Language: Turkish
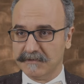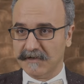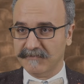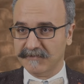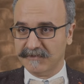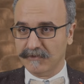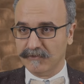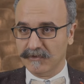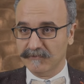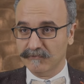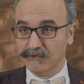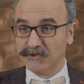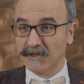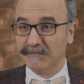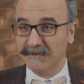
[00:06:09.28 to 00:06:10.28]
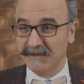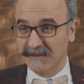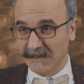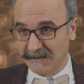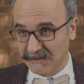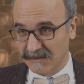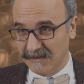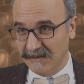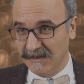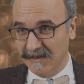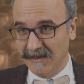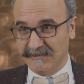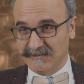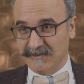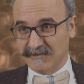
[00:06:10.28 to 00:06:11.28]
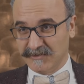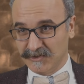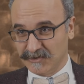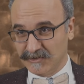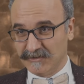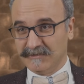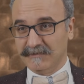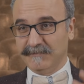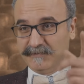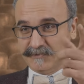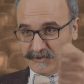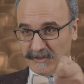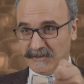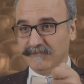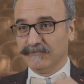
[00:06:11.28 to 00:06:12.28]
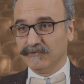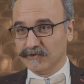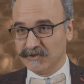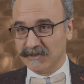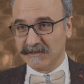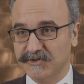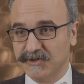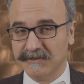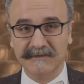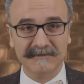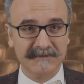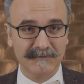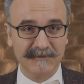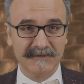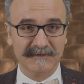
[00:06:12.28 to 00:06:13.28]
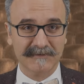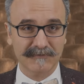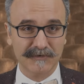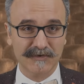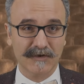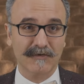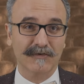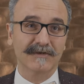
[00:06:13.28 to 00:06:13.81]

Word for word: kafasına göre vuracak. Bir generali işte kışkırtıp çekip vuracak. General Smithers'ı vuracak.